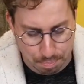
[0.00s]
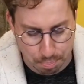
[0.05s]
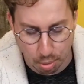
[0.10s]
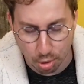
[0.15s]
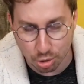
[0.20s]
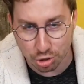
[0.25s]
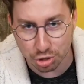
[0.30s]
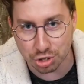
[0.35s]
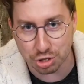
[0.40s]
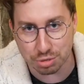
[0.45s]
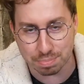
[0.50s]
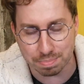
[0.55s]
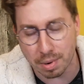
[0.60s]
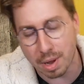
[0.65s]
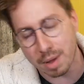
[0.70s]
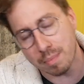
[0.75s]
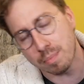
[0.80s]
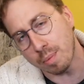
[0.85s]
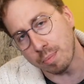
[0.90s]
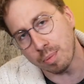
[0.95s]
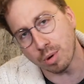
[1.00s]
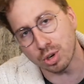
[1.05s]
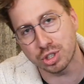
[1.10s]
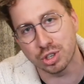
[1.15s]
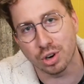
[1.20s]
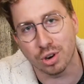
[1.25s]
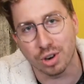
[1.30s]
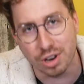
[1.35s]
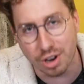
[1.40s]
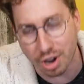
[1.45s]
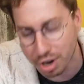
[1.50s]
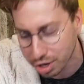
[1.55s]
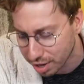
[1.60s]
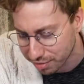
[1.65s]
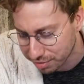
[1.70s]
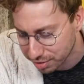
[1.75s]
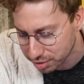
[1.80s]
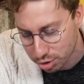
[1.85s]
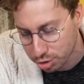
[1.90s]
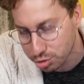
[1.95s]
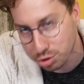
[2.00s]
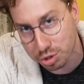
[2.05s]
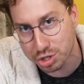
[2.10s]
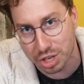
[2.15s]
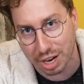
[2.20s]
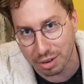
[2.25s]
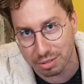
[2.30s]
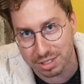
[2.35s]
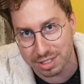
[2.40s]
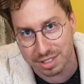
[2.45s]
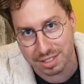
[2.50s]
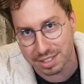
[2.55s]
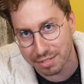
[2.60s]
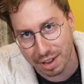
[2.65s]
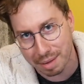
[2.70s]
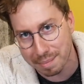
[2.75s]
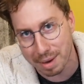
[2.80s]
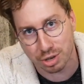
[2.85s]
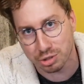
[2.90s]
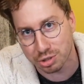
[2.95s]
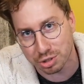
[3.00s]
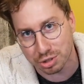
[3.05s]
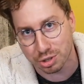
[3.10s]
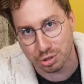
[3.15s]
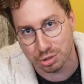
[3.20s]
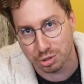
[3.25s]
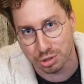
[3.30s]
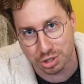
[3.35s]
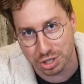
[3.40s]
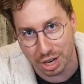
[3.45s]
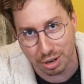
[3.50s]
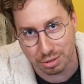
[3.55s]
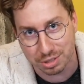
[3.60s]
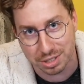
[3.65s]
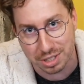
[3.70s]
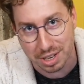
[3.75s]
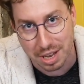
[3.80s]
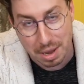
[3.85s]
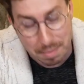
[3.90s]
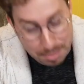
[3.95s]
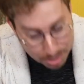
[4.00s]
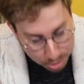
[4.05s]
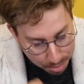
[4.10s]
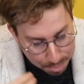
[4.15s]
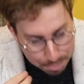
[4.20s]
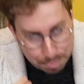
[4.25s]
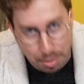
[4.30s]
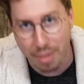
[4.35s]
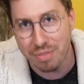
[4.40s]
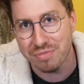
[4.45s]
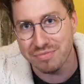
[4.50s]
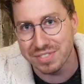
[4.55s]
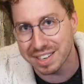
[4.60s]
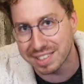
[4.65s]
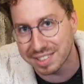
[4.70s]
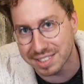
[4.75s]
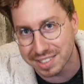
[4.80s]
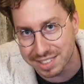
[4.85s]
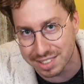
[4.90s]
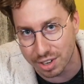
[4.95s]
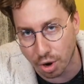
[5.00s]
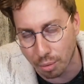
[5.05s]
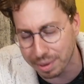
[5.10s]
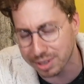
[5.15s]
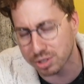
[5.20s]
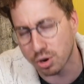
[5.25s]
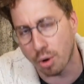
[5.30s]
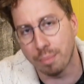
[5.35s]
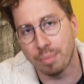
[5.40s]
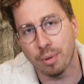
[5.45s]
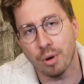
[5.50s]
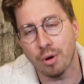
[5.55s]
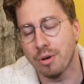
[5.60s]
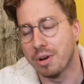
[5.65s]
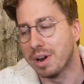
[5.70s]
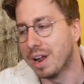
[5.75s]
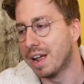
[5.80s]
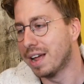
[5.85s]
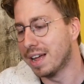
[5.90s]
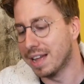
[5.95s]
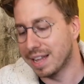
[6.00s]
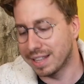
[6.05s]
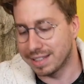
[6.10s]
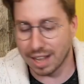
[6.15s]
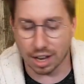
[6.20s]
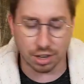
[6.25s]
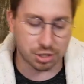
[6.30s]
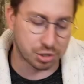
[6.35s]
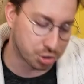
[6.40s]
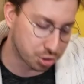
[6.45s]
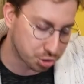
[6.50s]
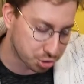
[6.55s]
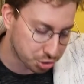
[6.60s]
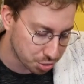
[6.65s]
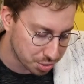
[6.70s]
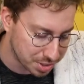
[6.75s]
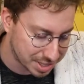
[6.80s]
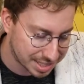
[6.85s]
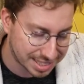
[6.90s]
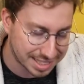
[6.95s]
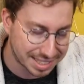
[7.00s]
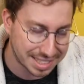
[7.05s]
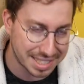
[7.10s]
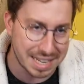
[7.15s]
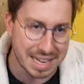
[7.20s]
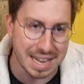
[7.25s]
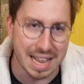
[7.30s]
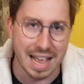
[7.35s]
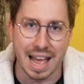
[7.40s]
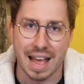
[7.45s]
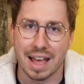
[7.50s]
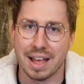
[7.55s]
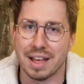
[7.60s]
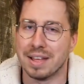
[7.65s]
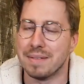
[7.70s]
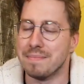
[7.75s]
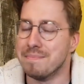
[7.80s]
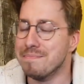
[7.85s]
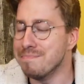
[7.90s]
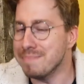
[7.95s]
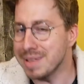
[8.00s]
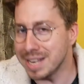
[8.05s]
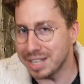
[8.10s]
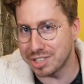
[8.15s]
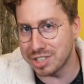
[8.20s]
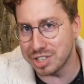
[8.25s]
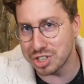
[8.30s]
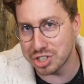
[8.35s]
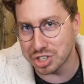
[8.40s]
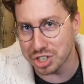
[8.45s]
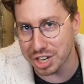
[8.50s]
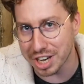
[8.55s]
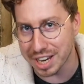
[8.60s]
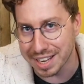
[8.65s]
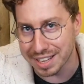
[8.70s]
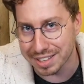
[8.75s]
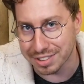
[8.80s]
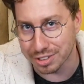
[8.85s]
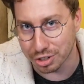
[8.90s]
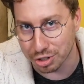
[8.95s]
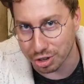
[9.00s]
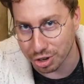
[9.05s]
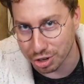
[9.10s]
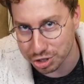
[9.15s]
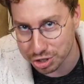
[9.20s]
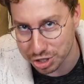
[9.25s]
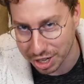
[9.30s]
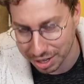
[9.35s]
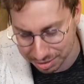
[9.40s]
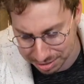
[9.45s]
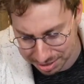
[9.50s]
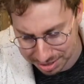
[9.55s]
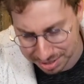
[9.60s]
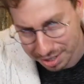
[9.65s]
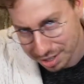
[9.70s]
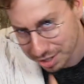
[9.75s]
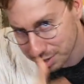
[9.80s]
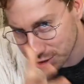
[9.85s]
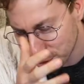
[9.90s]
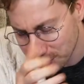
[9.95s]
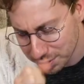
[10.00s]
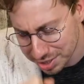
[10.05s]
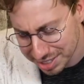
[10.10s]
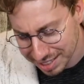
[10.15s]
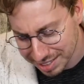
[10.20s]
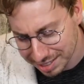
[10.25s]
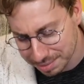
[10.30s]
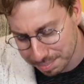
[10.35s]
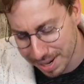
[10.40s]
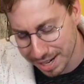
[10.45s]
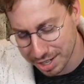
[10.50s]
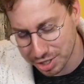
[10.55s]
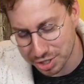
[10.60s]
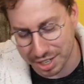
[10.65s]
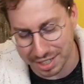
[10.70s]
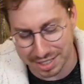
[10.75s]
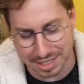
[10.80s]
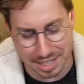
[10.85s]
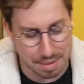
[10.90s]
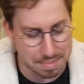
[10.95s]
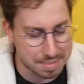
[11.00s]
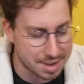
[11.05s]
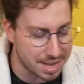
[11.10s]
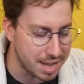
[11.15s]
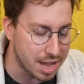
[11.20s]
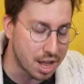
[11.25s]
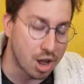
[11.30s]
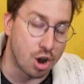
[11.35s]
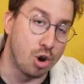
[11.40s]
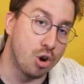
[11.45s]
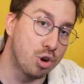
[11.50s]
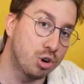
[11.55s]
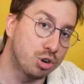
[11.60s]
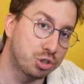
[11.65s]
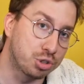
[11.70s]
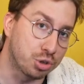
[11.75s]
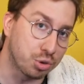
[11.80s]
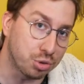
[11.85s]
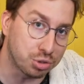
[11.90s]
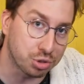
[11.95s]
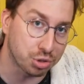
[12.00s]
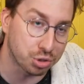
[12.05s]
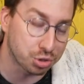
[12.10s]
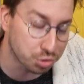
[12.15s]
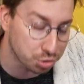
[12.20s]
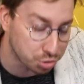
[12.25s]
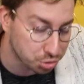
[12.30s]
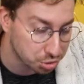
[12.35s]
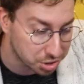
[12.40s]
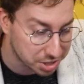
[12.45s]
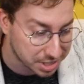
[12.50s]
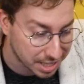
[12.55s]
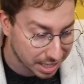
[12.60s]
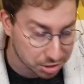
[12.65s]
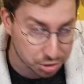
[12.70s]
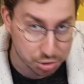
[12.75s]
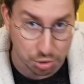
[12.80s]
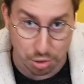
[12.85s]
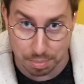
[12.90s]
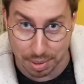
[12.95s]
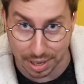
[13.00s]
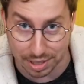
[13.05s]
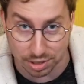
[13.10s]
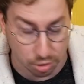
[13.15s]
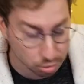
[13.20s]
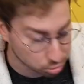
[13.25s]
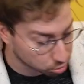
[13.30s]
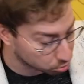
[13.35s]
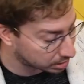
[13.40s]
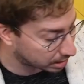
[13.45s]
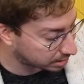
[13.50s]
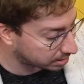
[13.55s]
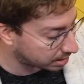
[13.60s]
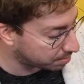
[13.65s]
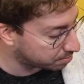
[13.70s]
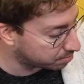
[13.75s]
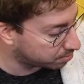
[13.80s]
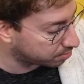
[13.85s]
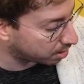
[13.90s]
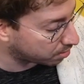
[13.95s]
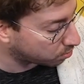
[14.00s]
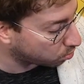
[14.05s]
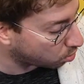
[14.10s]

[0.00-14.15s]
push, ben, pas pusher your luck, en fait c'est un jeu de chance. C'est vraiment juste un jeu de chance, puis de bonnes décisions. Parce qu'on peut, dans ce jeu ici, mitiger notre chance. Je vous explique, chers amis, le jeu se joue jusqu'à ce qu'une personne autour de la table va